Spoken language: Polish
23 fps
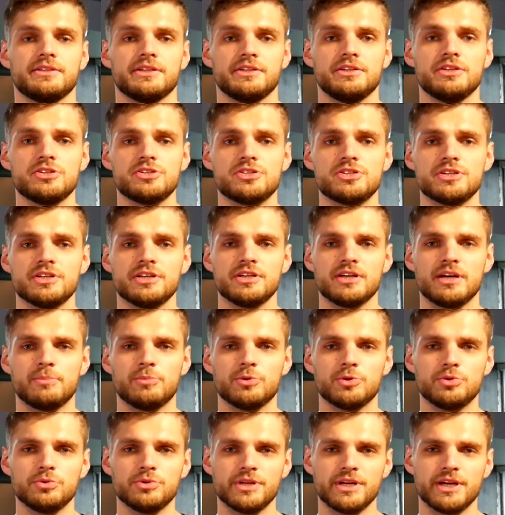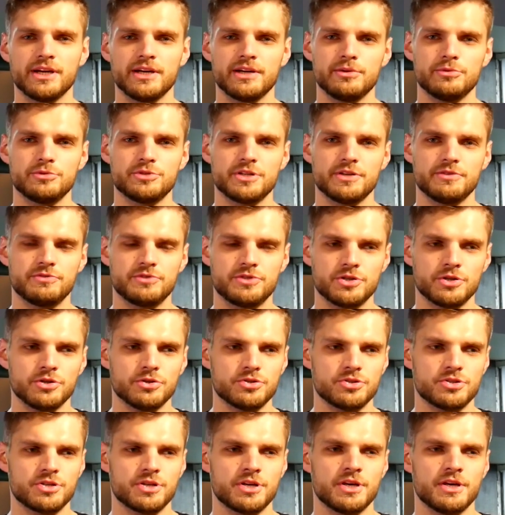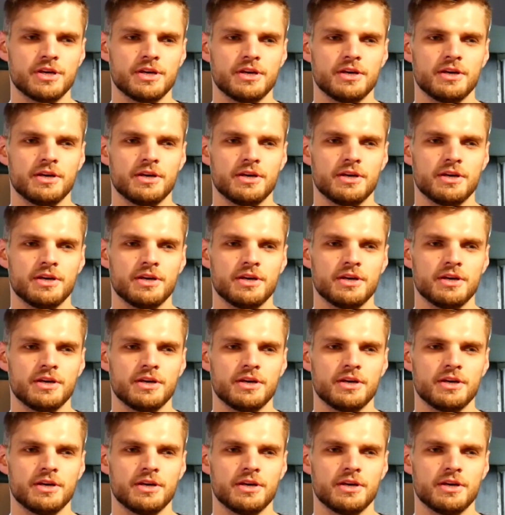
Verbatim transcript: technicznych, a po drugie ludzie wciąż